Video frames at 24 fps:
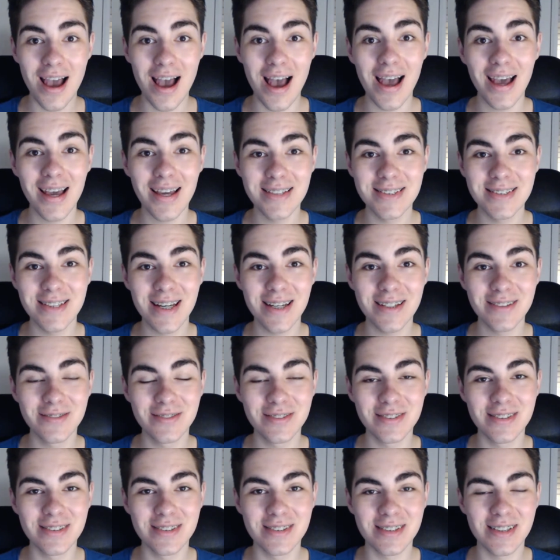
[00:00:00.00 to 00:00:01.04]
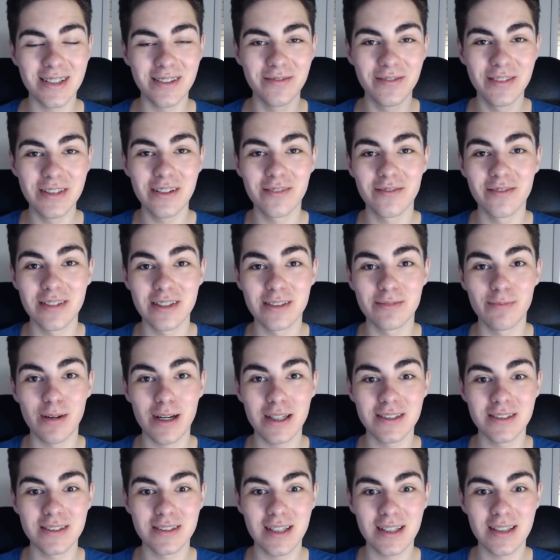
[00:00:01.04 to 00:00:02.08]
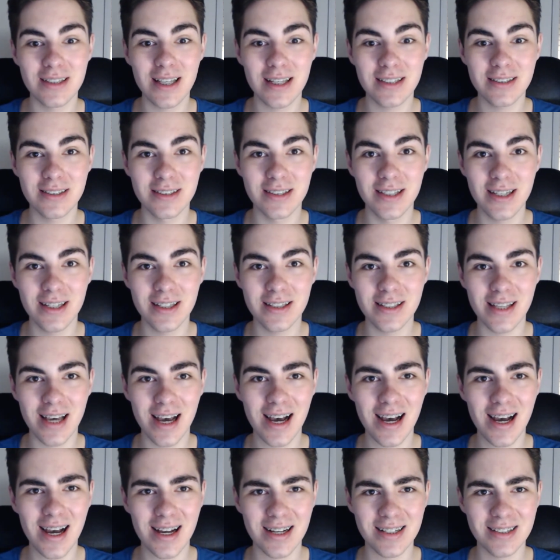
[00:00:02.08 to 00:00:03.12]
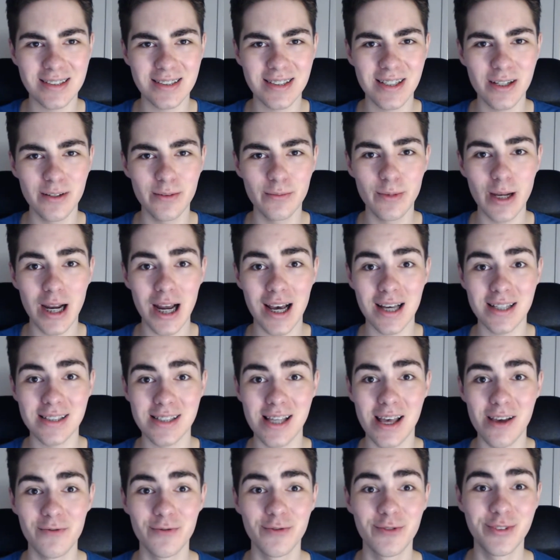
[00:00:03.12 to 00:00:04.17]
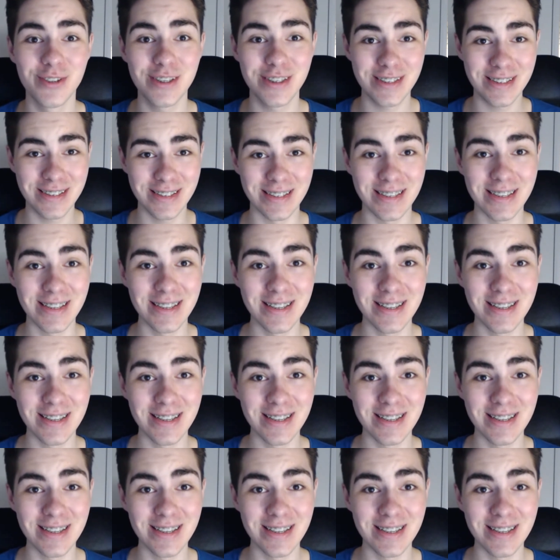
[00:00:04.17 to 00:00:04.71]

Hej, cześć wszystkim, witam was bardzo serdecznie. Tak, tym razem w